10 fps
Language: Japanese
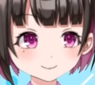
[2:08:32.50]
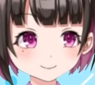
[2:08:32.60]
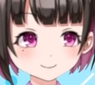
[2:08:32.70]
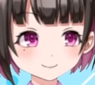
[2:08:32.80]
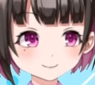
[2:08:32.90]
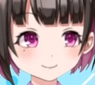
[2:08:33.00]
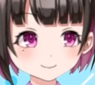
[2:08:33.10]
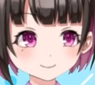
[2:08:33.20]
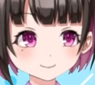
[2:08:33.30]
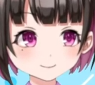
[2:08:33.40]

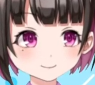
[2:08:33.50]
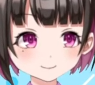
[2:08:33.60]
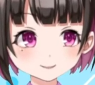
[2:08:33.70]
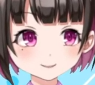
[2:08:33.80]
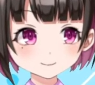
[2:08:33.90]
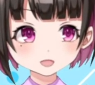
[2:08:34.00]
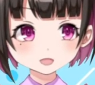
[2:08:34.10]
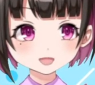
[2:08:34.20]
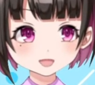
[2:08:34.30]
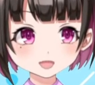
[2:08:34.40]
トリニータ・ナビスコ取った
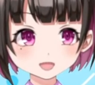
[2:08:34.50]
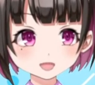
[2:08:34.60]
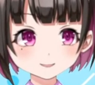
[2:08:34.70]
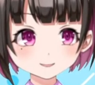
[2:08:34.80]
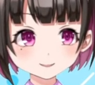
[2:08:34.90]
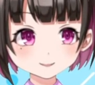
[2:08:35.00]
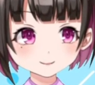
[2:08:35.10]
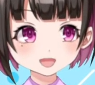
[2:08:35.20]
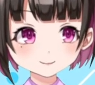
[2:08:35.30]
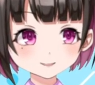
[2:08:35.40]
次の年に降
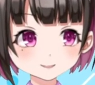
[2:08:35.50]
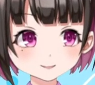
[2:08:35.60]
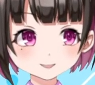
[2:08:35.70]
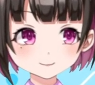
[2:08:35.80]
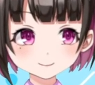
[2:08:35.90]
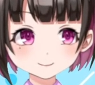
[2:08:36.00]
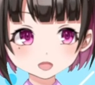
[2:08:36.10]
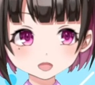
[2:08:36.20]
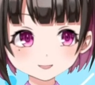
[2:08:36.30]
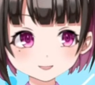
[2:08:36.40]
格が決まると同時に
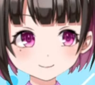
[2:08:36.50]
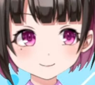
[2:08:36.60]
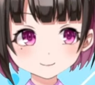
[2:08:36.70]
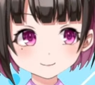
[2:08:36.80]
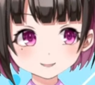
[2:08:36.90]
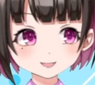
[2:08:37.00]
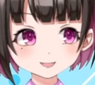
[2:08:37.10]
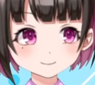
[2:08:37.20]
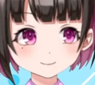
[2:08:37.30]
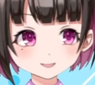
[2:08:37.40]
多額の借金が
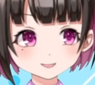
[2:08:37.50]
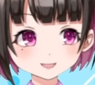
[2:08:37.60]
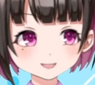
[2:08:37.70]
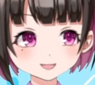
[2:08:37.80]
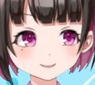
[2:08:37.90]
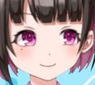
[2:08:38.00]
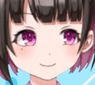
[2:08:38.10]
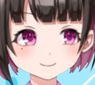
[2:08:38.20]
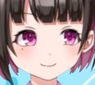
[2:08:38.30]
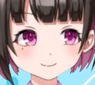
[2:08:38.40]
発覚するという
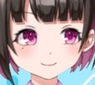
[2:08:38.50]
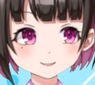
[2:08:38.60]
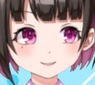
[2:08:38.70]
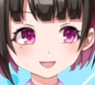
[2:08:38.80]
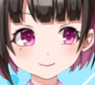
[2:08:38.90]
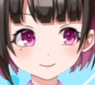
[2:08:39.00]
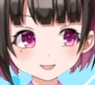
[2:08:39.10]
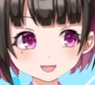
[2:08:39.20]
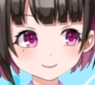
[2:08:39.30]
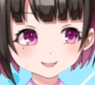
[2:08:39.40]
サプライズもあった。あ
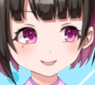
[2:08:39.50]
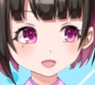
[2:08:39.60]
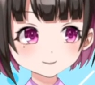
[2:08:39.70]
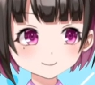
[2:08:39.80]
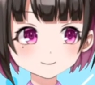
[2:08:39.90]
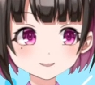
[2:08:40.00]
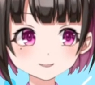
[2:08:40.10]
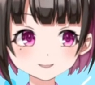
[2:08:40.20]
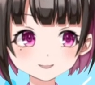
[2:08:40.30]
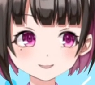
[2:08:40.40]
あ、
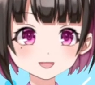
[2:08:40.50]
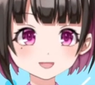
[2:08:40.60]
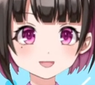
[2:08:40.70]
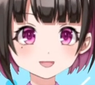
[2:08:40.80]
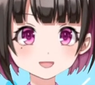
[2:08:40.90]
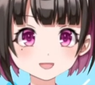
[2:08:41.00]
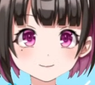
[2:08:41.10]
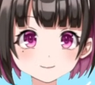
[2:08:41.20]
サプライズだったんだ。